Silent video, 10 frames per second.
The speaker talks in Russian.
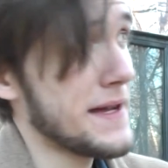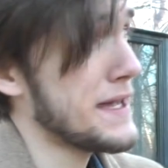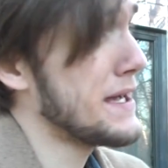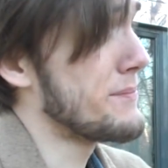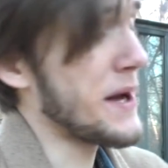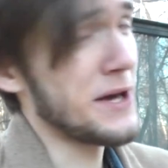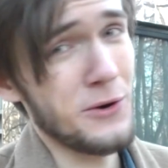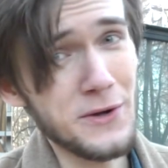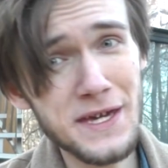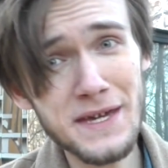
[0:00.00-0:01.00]
И по
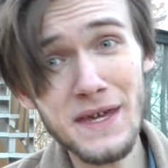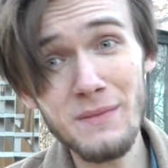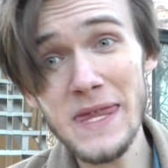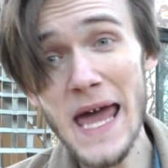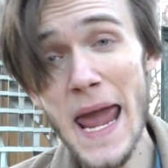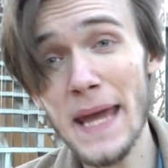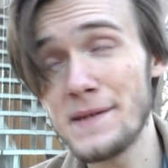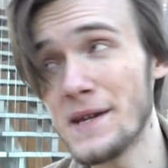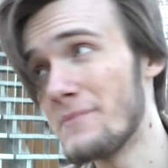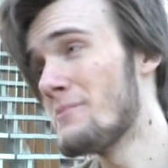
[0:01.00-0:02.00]
иронии, именно
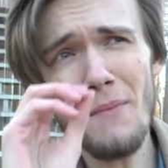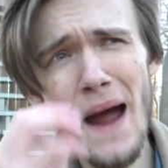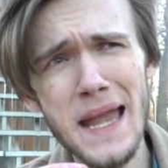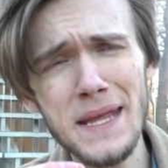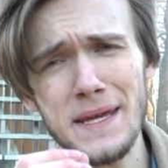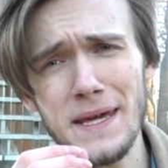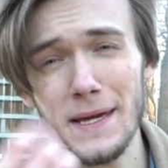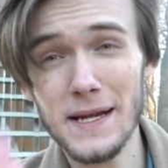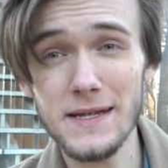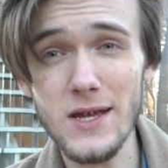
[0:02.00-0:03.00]
эти
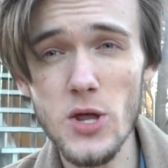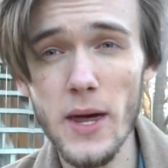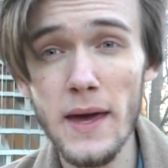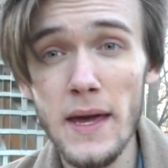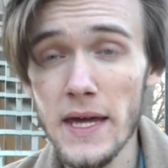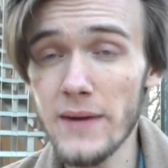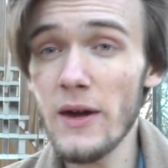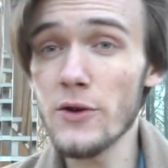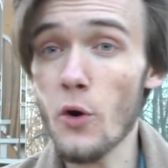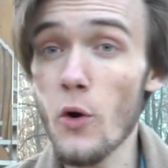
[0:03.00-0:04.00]
маленькие различия
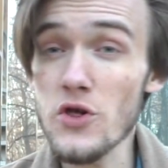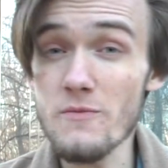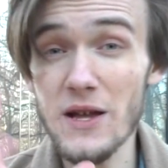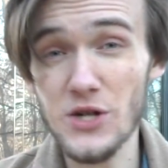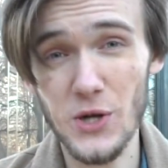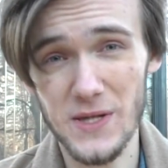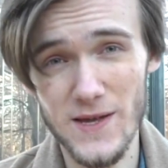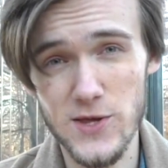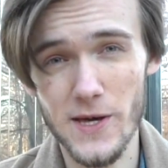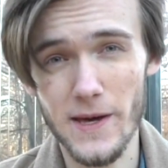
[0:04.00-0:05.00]
имеют очень большое
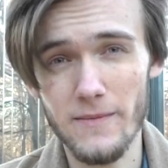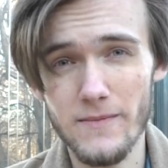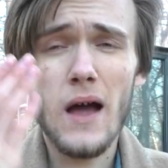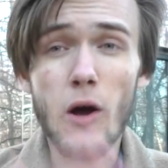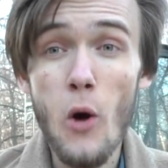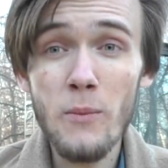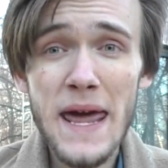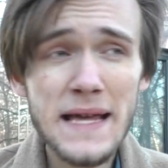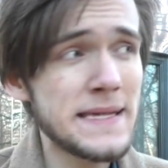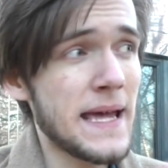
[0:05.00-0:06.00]
значение.
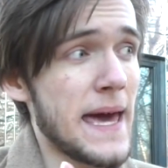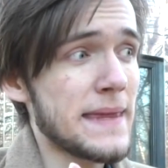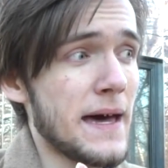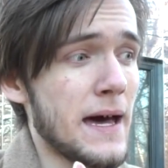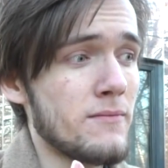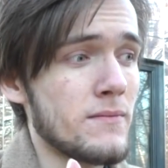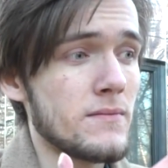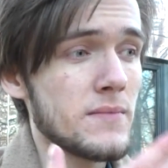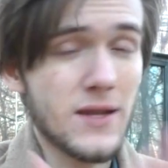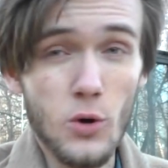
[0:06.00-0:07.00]
Комплекс — это
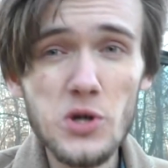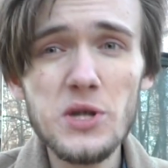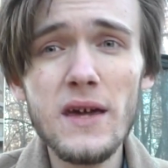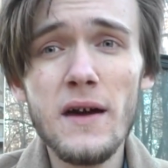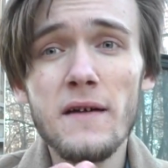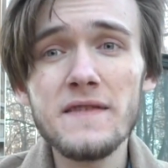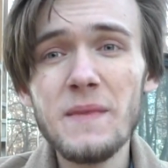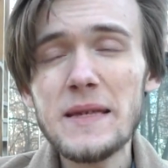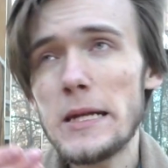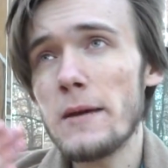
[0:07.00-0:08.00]
сложный, в
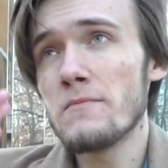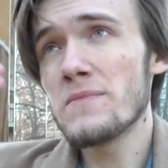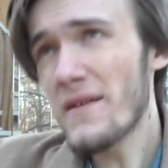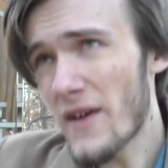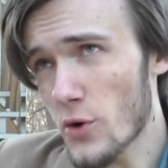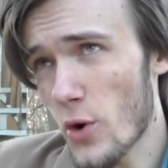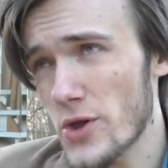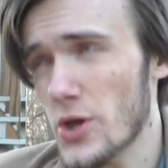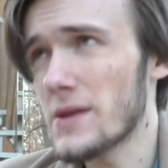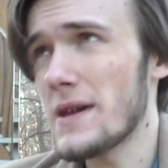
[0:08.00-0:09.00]
смысле
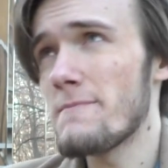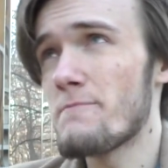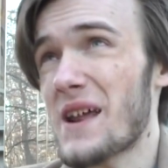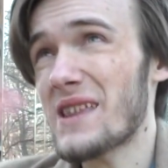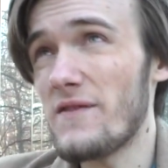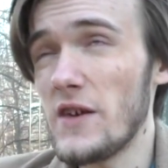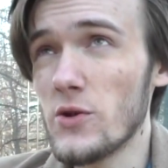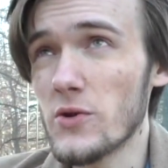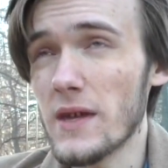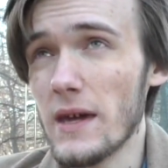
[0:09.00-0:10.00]
навороченный,
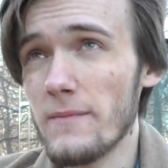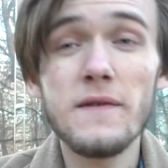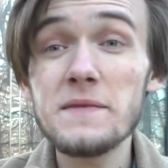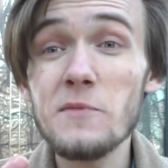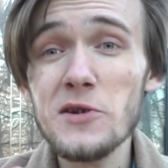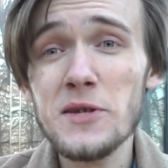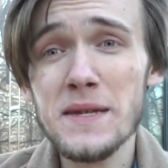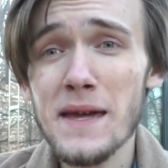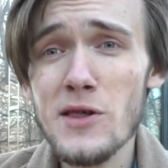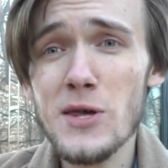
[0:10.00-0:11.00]
продвинутый, возможно,
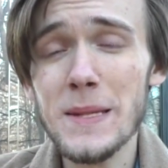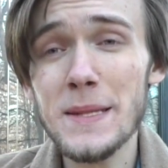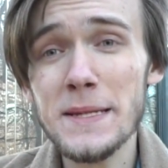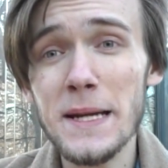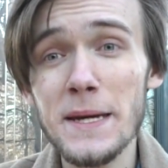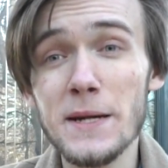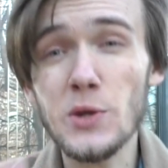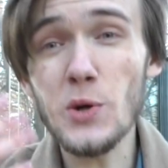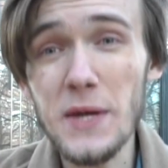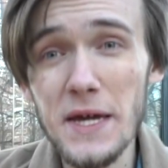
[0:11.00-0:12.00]
состоящий из нескольких
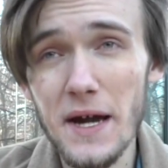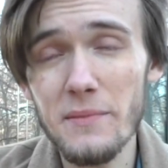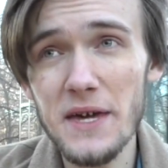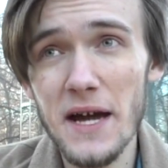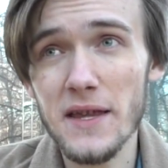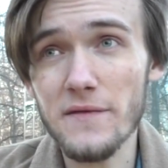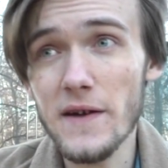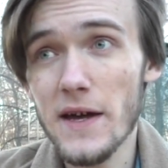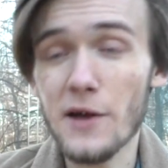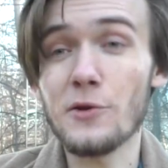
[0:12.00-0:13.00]
других объектов,
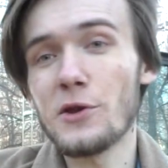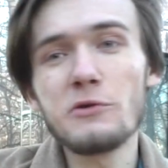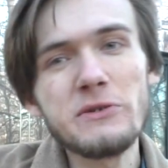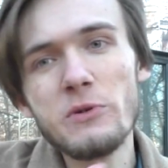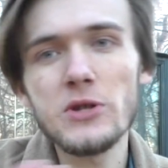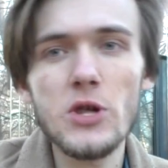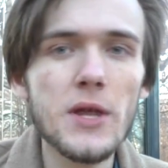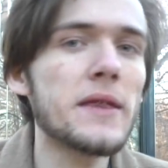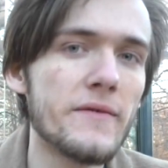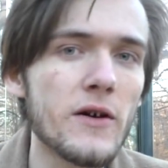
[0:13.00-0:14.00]
которые тоже можно
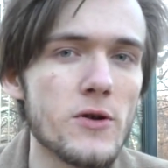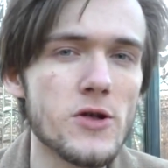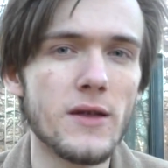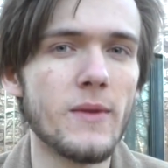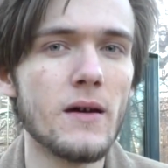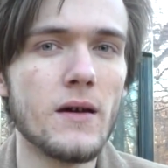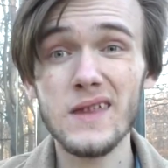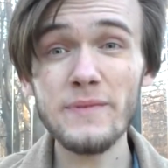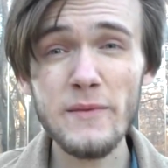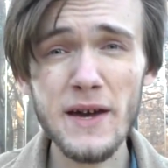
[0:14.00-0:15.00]
считать навороченными.
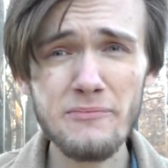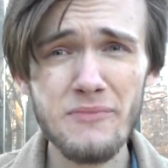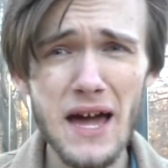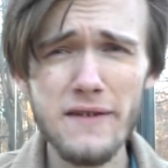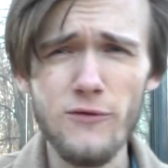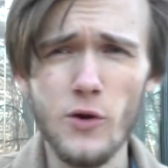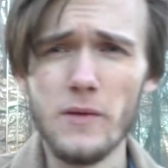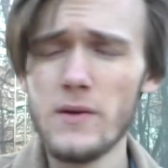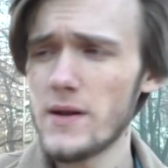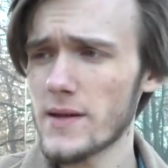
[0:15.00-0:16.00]
Например,
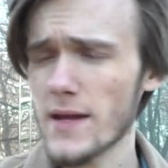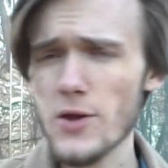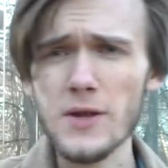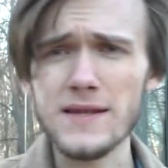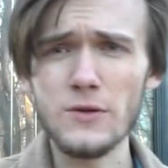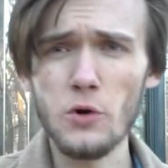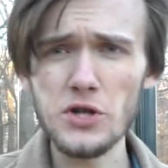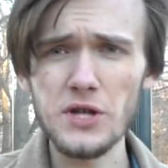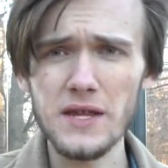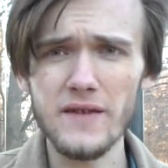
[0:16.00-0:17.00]
iPhone. Достаточно
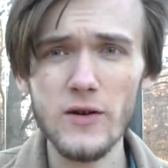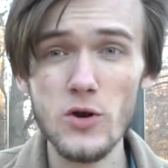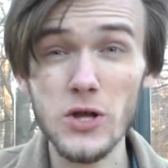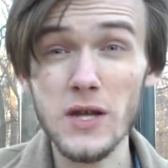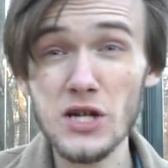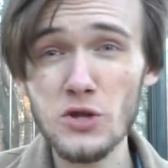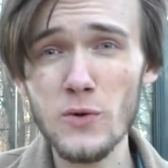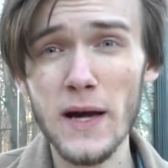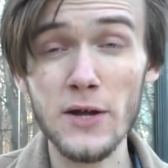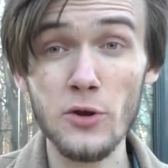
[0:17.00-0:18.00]
сложная, навороченная
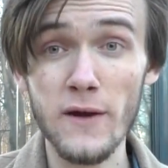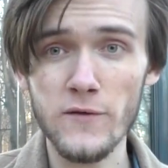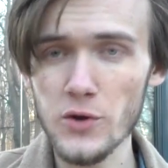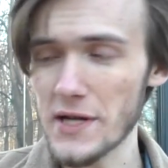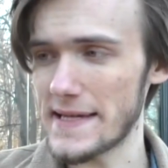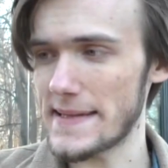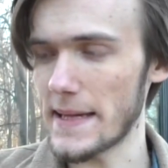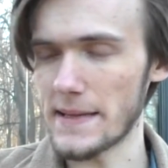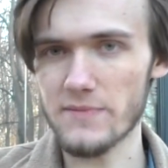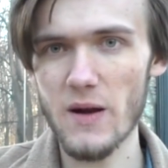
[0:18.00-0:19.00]
штука, которая внутри
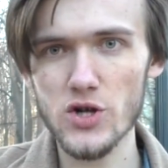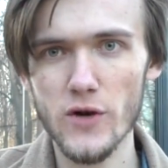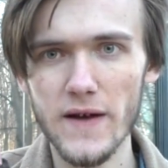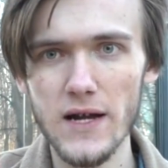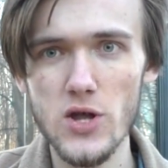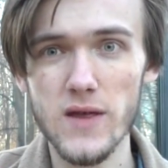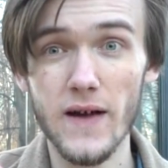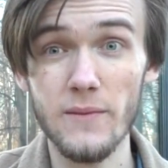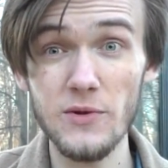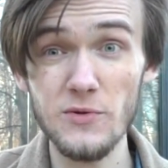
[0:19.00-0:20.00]
состоит из большого количества
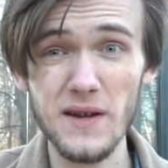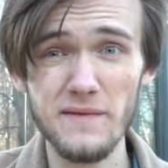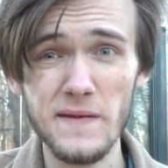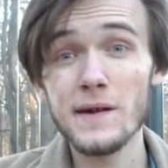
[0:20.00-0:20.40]
компьютеров.